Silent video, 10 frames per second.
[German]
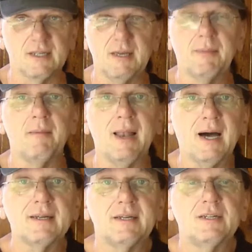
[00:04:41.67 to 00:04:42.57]
die beim
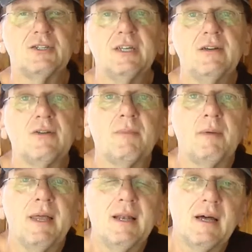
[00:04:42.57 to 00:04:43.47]
Laden entstehen oder
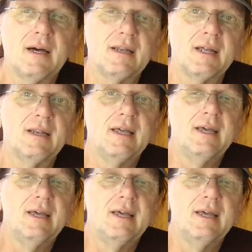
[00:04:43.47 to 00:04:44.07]
beim Entladen dann